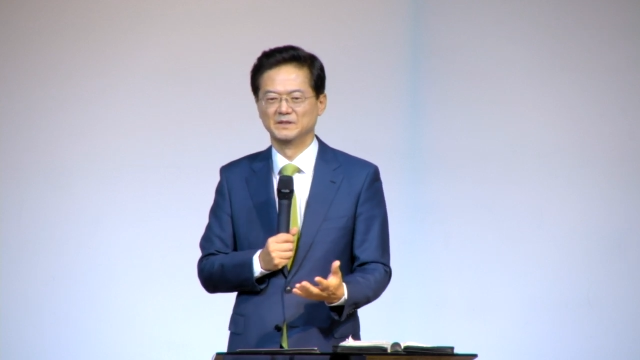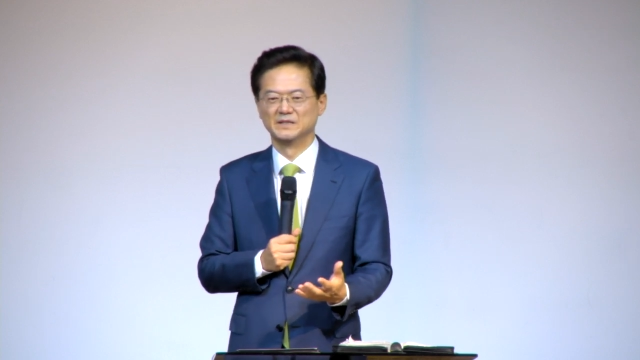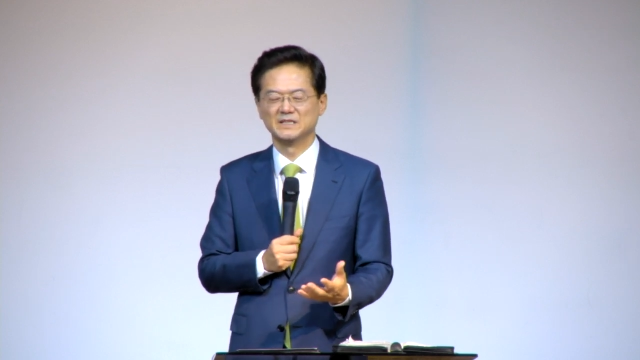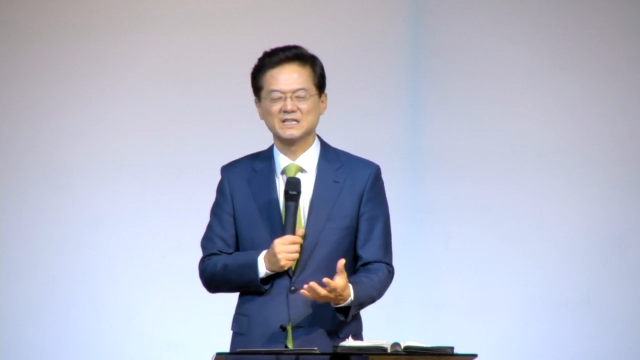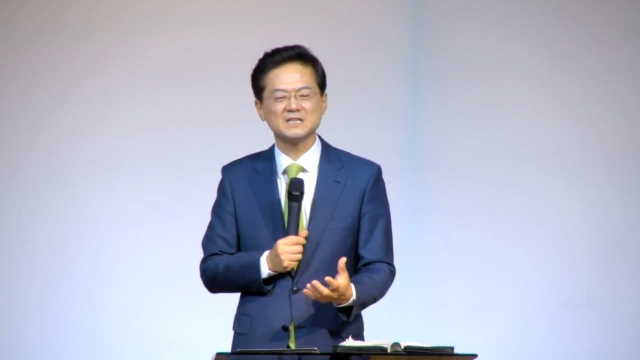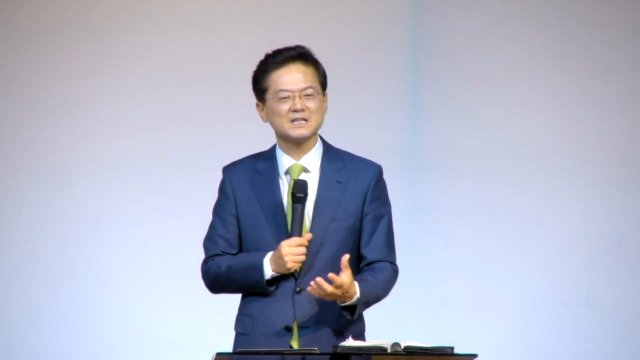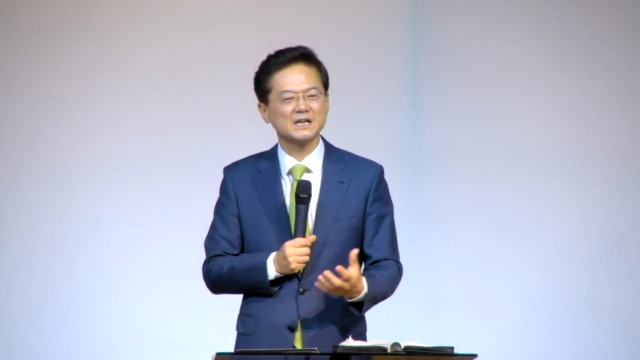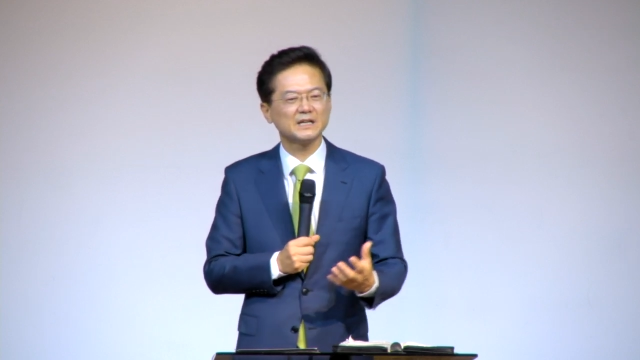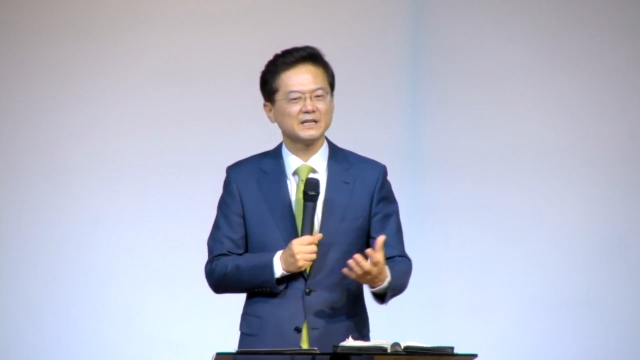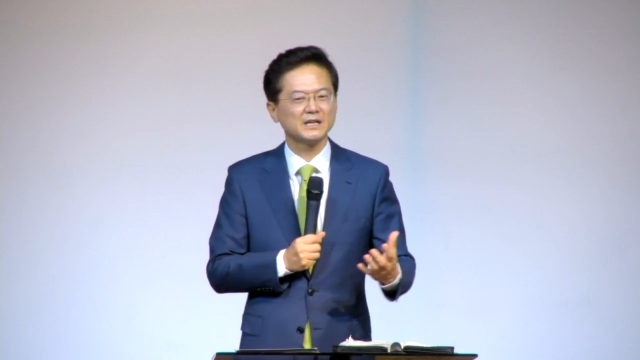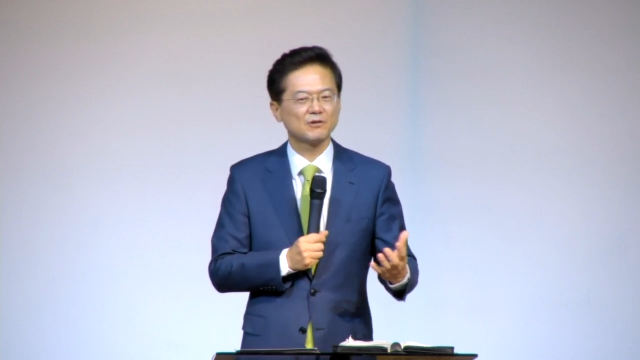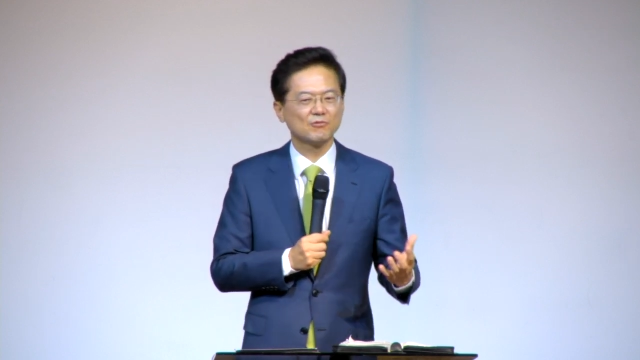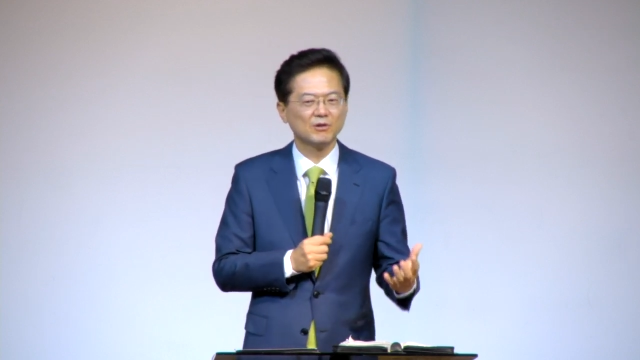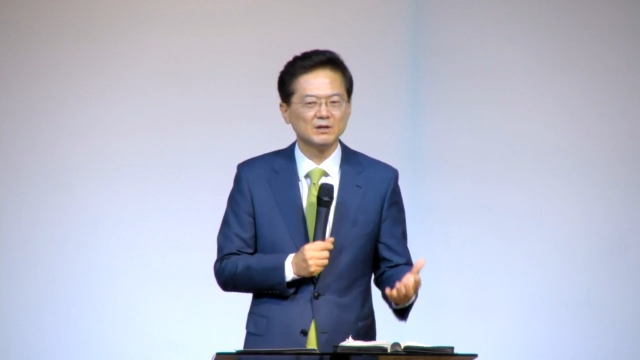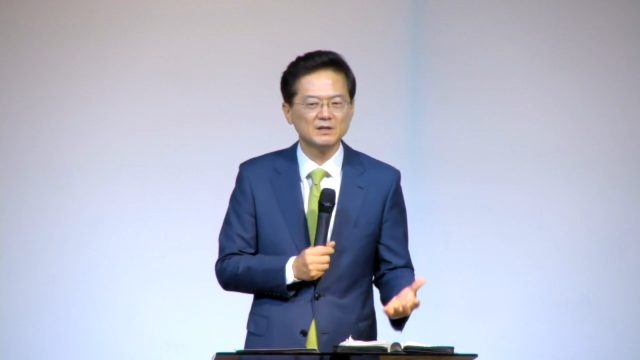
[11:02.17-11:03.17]
인간의
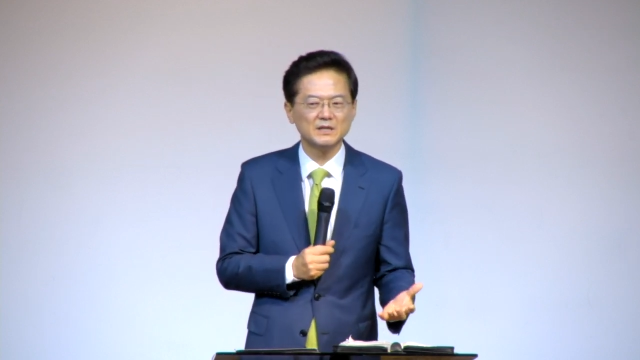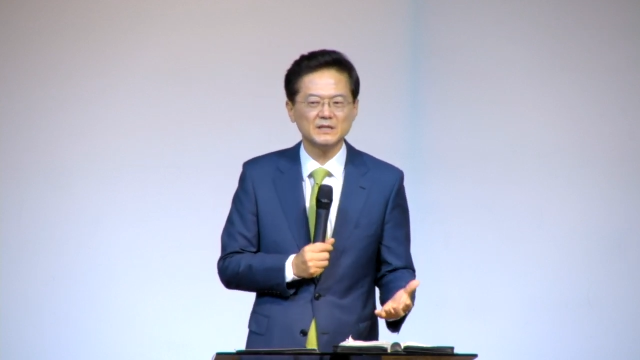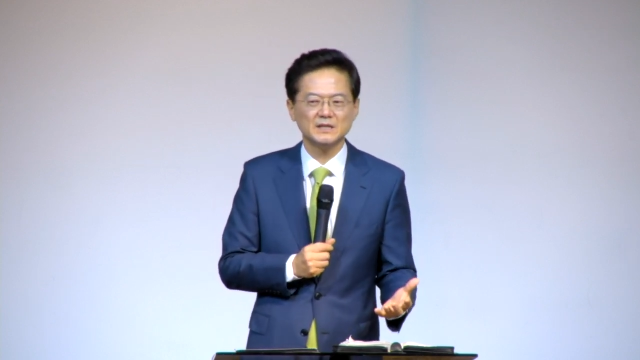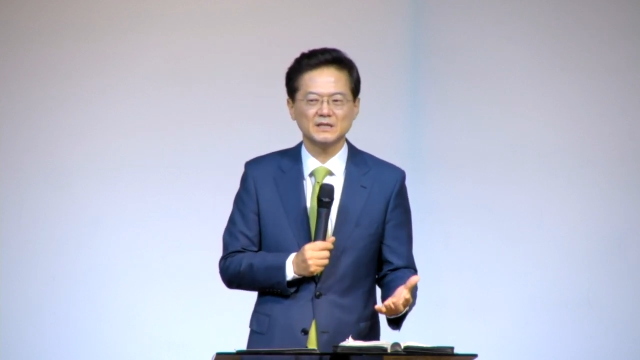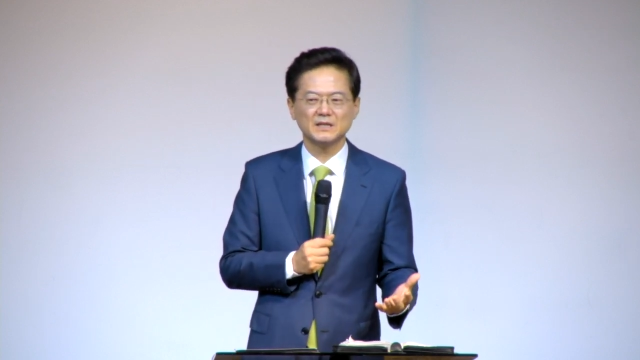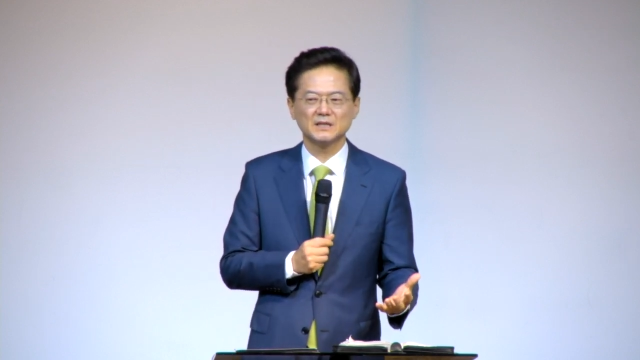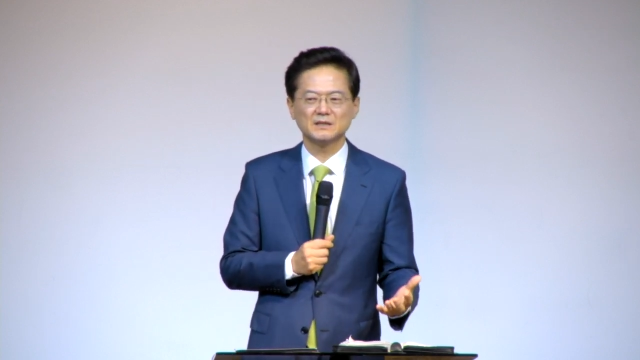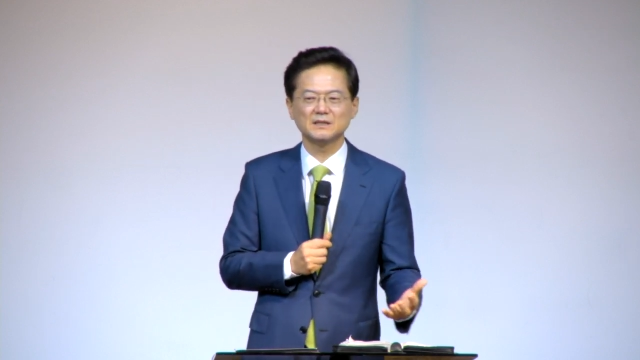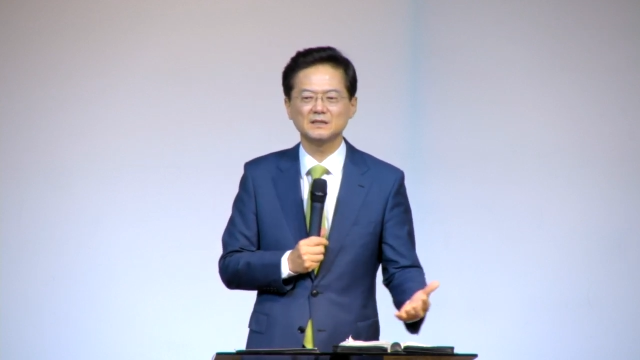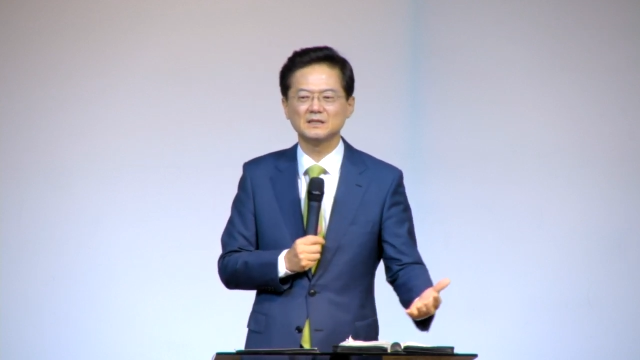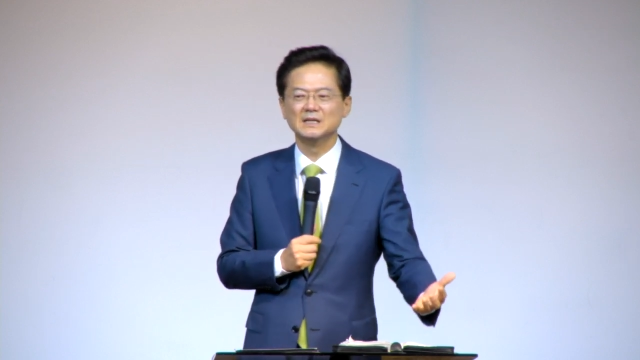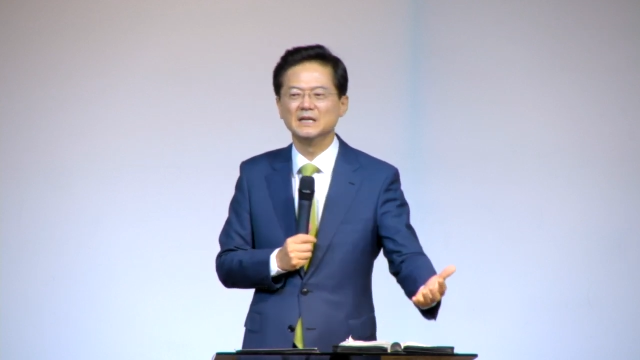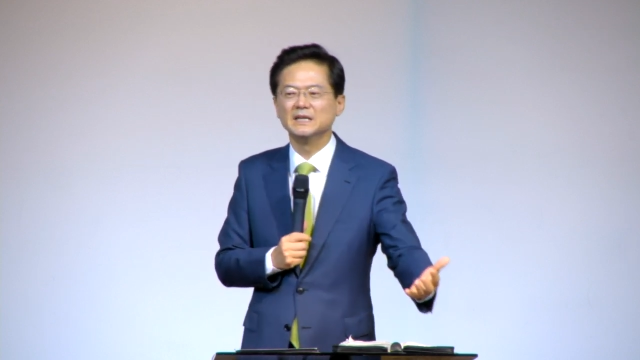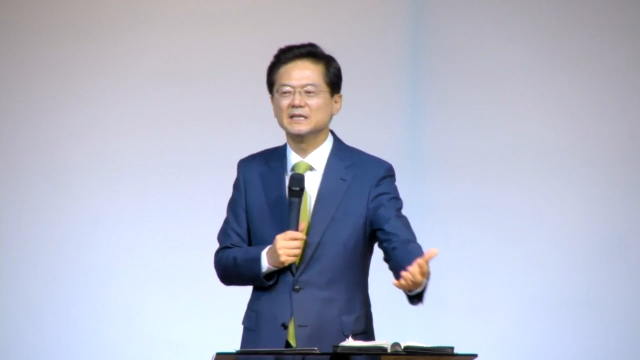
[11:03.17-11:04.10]
권리를